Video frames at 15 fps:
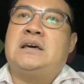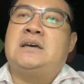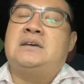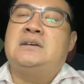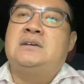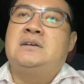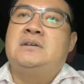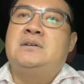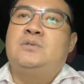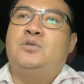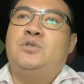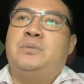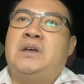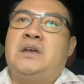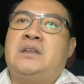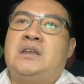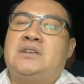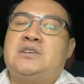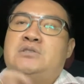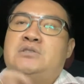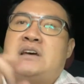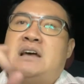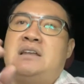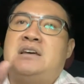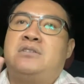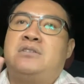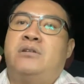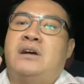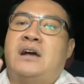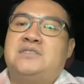นะฮะคุณพีทเนี่ยเชี่ยวชาญ
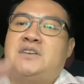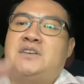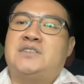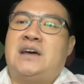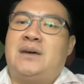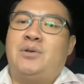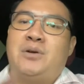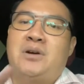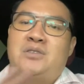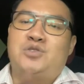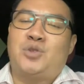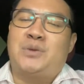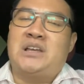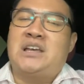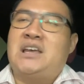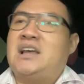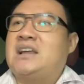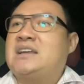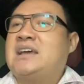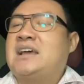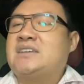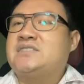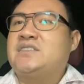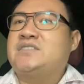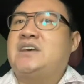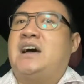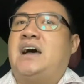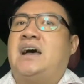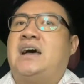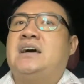เรื่องของการศึกษาเพราะเขาจบปริญญาเอกในด้านการศึ
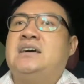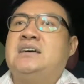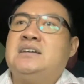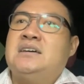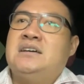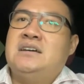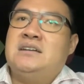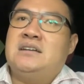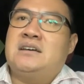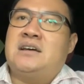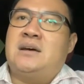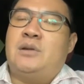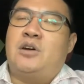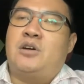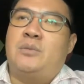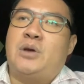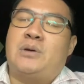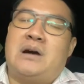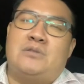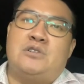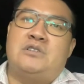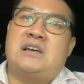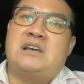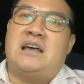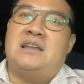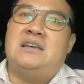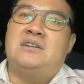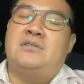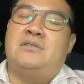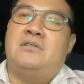กษา นะครับ แล้วก็มีความเชี่ยวชา
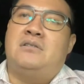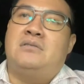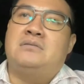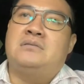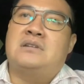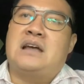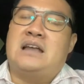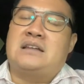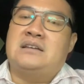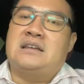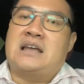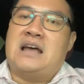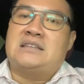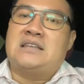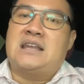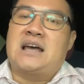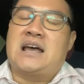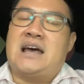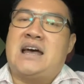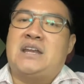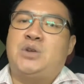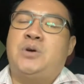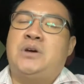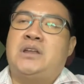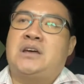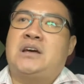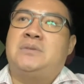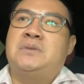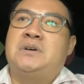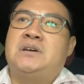ญเรื่องของการเงินการธนาคารด้วย
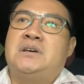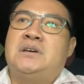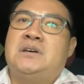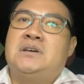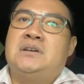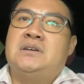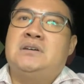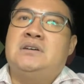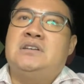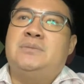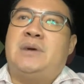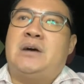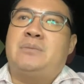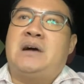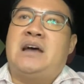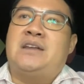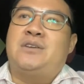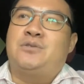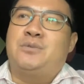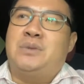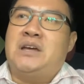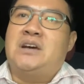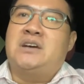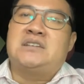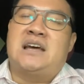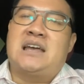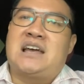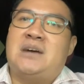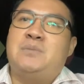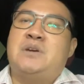นะครับคือที่ผ่านมาเนี่ยคุณพีทก็
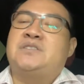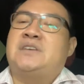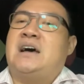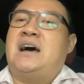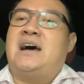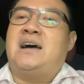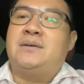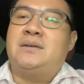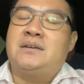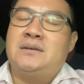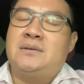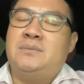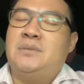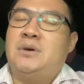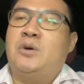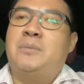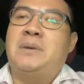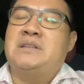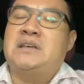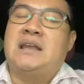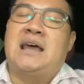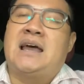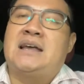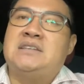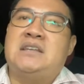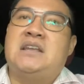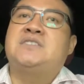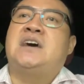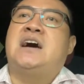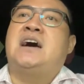จะให้คำปรึกษา เหมือนว่าเป็นทนาย
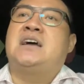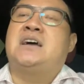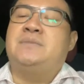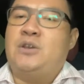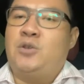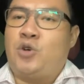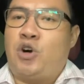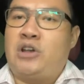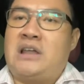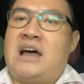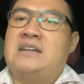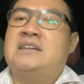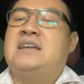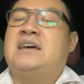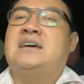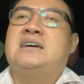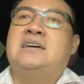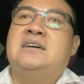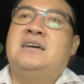จิตอาสาครับในโลกออนไลน์